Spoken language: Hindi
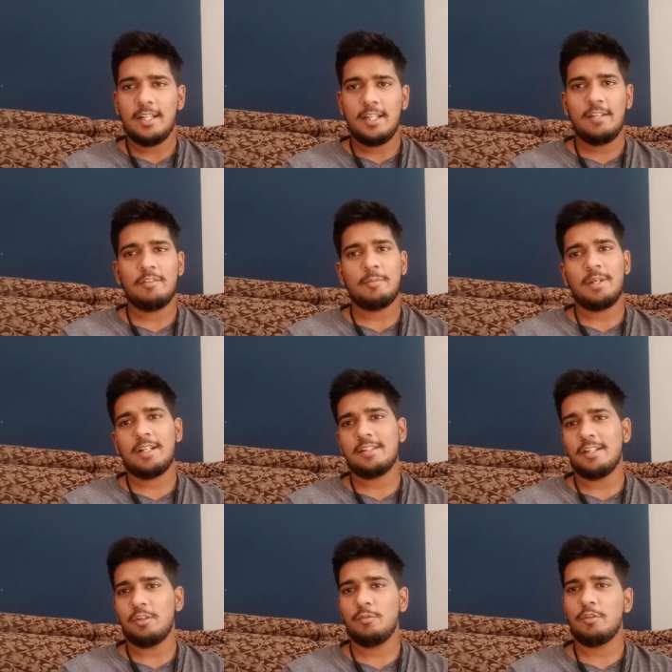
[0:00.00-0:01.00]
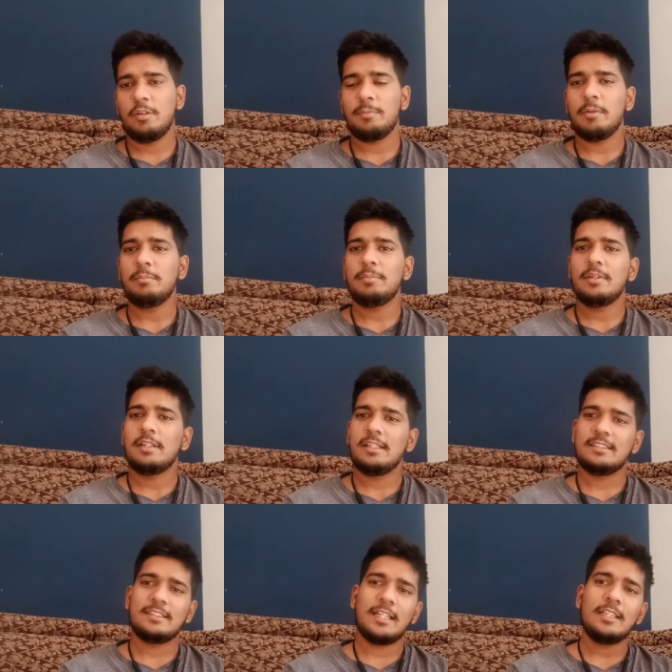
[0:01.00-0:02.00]
इफ़ हमारा सेंट्रीफ्यूल पंप
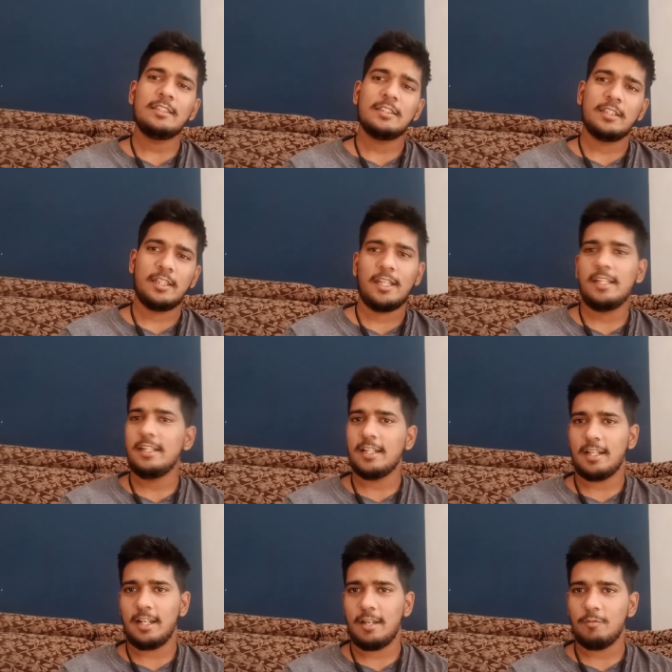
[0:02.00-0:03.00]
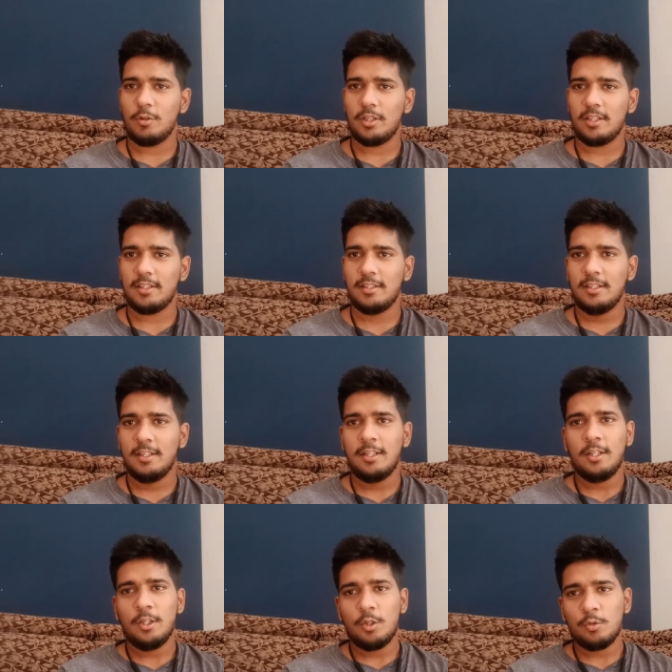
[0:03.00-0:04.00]
डिस्चार्ज नहीं कर रहा है वाटर
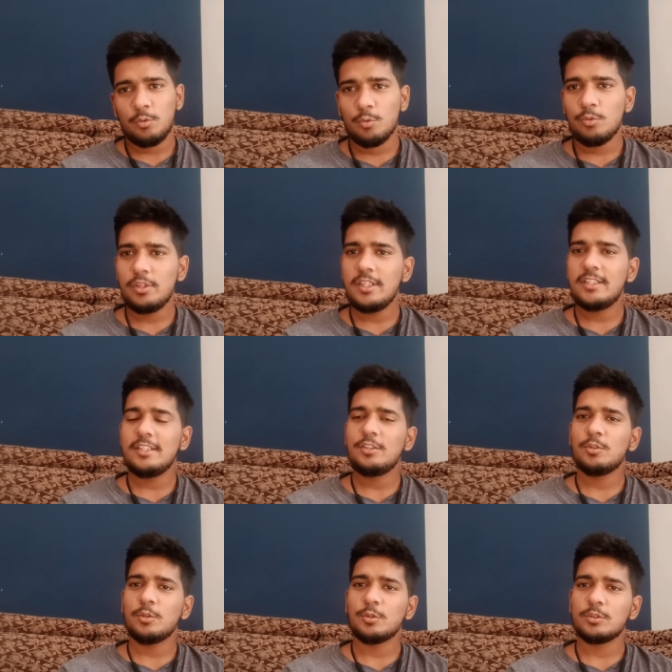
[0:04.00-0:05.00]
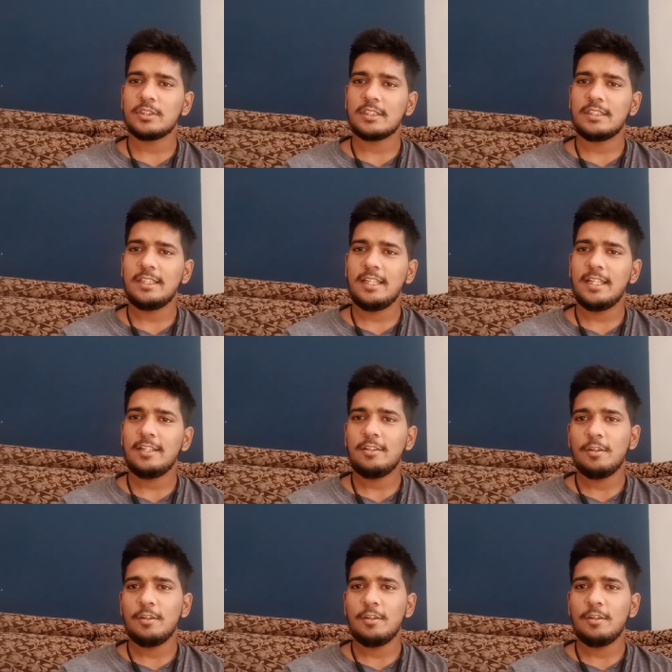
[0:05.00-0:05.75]
दूसरी चीज़ जो हो सकती है